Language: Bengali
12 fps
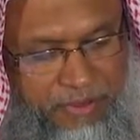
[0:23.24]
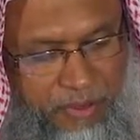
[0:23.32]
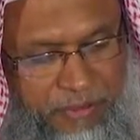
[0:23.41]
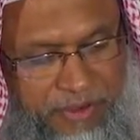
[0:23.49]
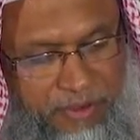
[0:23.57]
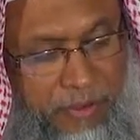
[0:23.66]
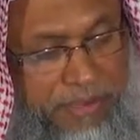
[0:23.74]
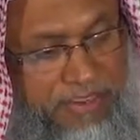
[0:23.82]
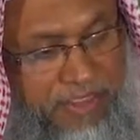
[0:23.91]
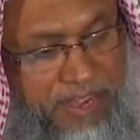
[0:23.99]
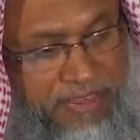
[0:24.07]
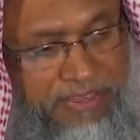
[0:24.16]
তোমরা সবাই
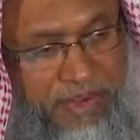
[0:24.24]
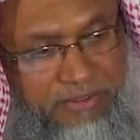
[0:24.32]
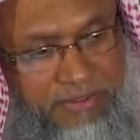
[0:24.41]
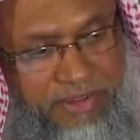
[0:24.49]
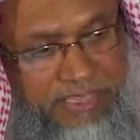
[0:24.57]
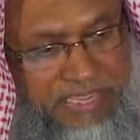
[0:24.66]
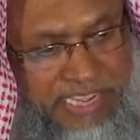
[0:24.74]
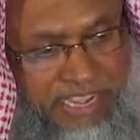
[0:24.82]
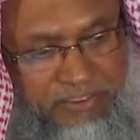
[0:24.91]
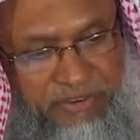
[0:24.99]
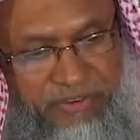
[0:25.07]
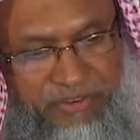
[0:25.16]
জান্নাতে যাওয়ার জন্য এদিকে
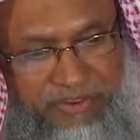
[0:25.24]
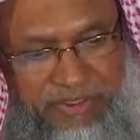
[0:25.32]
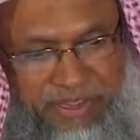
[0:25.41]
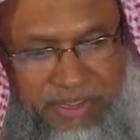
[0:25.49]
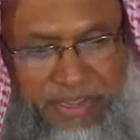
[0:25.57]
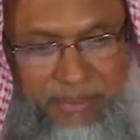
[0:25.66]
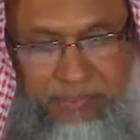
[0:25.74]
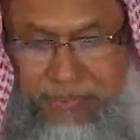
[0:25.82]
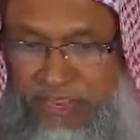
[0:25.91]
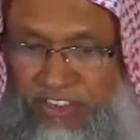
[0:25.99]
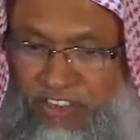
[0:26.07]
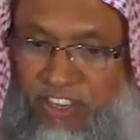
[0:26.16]
আস
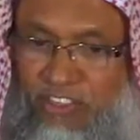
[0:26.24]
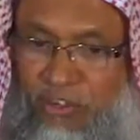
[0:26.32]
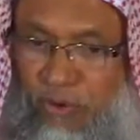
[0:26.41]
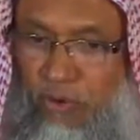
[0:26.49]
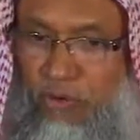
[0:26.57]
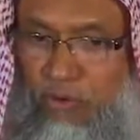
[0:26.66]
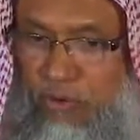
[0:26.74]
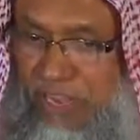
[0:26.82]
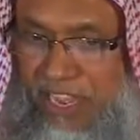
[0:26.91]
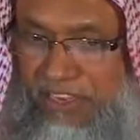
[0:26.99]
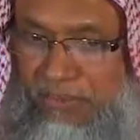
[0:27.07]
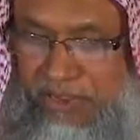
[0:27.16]
বেশ কিছু লোক
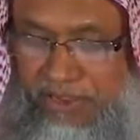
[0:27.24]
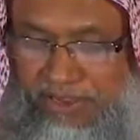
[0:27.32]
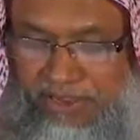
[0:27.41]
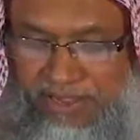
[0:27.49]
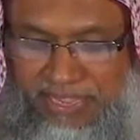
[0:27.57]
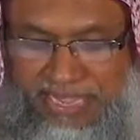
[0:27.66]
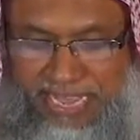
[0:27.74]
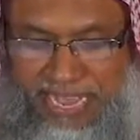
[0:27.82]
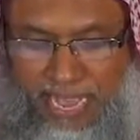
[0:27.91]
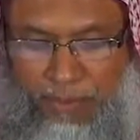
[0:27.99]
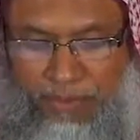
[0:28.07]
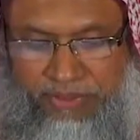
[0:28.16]
উঠে আসবেন
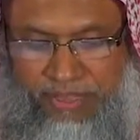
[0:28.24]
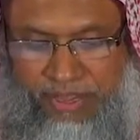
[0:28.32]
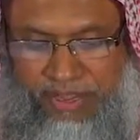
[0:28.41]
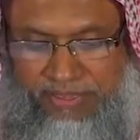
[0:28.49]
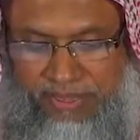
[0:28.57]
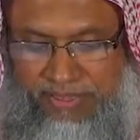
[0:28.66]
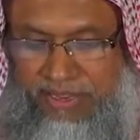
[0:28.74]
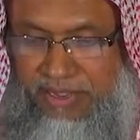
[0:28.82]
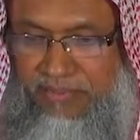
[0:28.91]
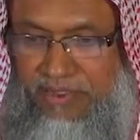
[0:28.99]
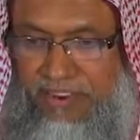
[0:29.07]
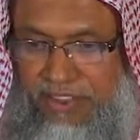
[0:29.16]
এবং তারা
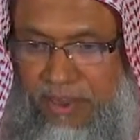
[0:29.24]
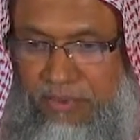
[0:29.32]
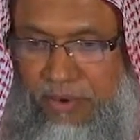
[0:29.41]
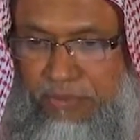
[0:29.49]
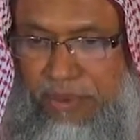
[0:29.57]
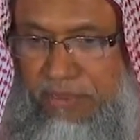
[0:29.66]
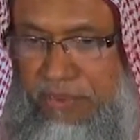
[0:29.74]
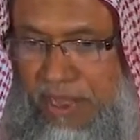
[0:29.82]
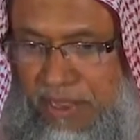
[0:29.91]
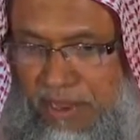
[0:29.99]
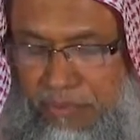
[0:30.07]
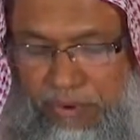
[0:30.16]
তাদেরকে ফেরেস্তারা বলবেন বা
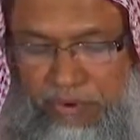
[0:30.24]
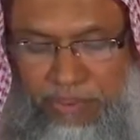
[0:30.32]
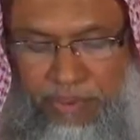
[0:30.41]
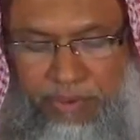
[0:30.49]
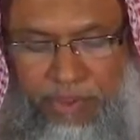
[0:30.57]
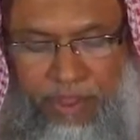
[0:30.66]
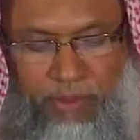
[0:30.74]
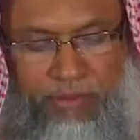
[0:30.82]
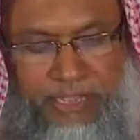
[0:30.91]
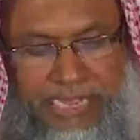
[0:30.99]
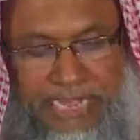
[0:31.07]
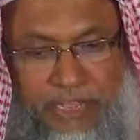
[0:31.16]
আল্লাহর পক্ষ থেকে বলা
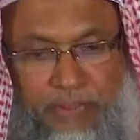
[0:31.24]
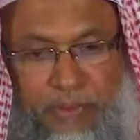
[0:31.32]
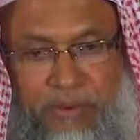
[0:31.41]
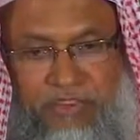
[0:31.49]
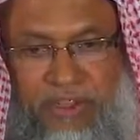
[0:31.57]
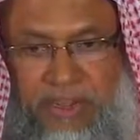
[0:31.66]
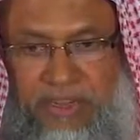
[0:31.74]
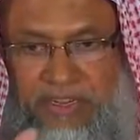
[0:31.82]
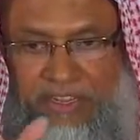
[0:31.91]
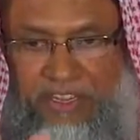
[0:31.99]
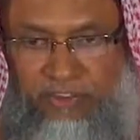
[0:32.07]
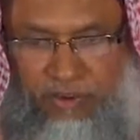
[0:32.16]
হবে তোমরা
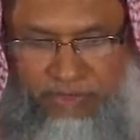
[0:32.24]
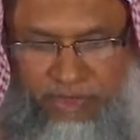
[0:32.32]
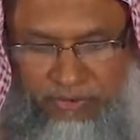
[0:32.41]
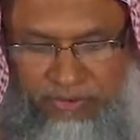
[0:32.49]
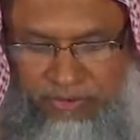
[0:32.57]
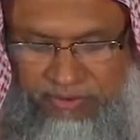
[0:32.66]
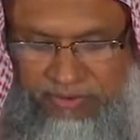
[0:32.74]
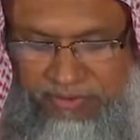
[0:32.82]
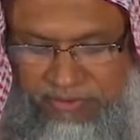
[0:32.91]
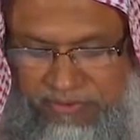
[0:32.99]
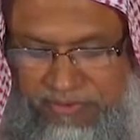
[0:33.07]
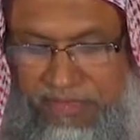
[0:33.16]
জান্নাতের দিকে চলে যাও
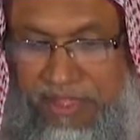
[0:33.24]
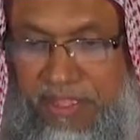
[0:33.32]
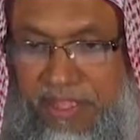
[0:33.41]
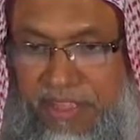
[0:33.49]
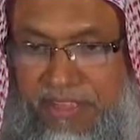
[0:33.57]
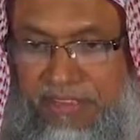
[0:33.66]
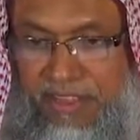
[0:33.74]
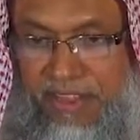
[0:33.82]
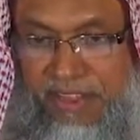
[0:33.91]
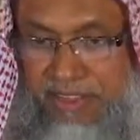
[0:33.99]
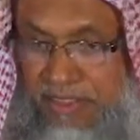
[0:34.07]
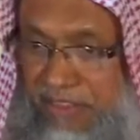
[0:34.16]

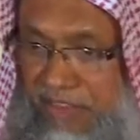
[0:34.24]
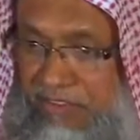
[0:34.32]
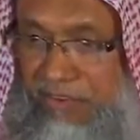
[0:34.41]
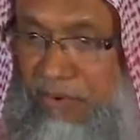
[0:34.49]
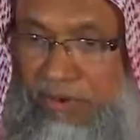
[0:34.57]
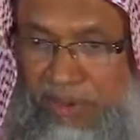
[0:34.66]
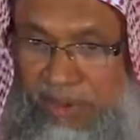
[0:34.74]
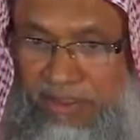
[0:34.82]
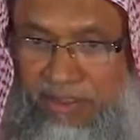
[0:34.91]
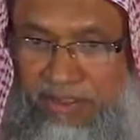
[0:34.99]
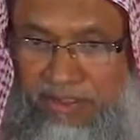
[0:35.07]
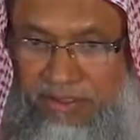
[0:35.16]
জান্নাতের দিকে যাচ্ছেন ওনারা
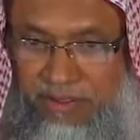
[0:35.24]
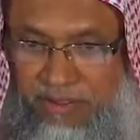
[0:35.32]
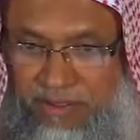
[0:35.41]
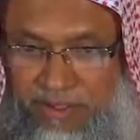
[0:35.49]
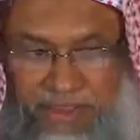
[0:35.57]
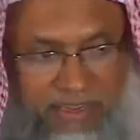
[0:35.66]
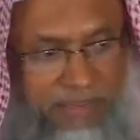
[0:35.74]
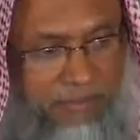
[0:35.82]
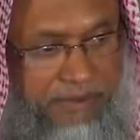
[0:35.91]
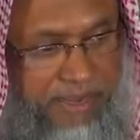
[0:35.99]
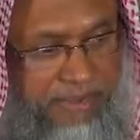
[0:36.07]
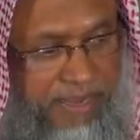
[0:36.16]
হিসাব
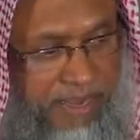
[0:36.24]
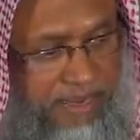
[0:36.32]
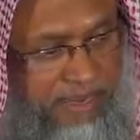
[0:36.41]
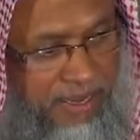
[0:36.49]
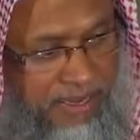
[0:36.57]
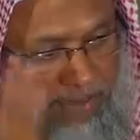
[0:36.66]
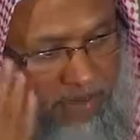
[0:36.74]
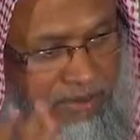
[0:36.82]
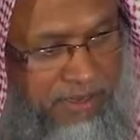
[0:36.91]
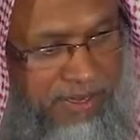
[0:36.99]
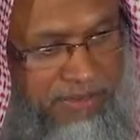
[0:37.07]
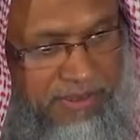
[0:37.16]
নিকাশ ছাড়াই জান্নাতে
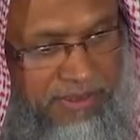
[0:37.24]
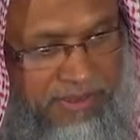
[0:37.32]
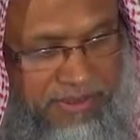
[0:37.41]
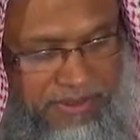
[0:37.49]
চলে যাচ্ছেন